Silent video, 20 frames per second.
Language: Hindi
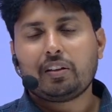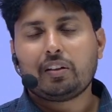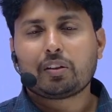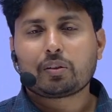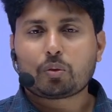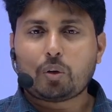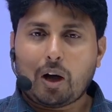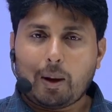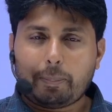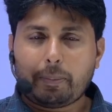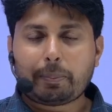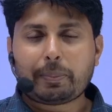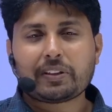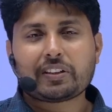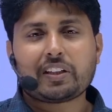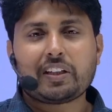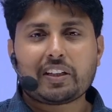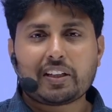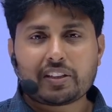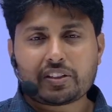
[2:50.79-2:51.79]
तो आप अपने
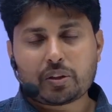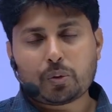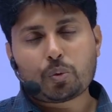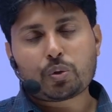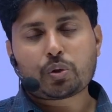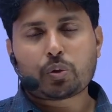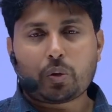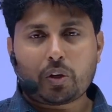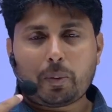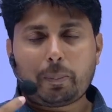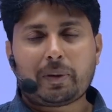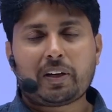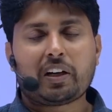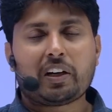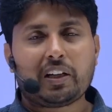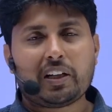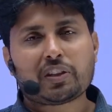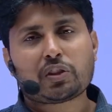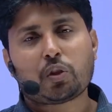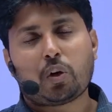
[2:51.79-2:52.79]
तरीके से उसको
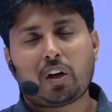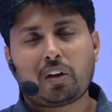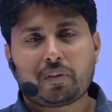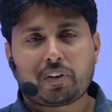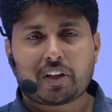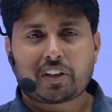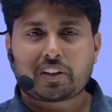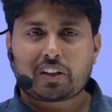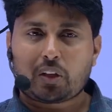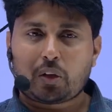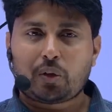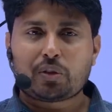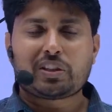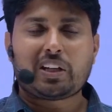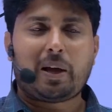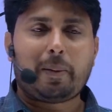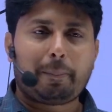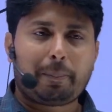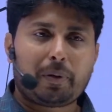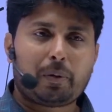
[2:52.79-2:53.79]
रिपीटेडली सॉल्व करते रहो
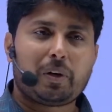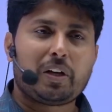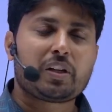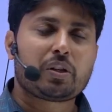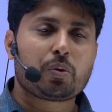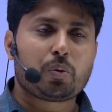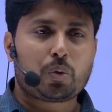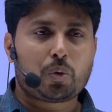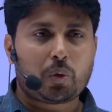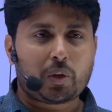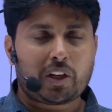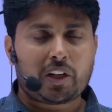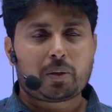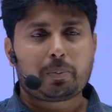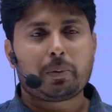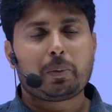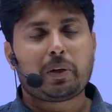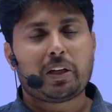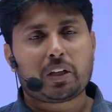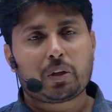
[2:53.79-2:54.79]
जैम पी वाई क्यू को गेट
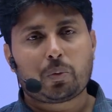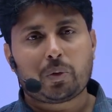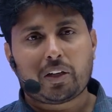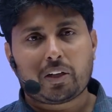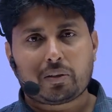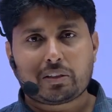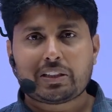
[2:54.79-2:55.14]
पी वाई क्यू नेट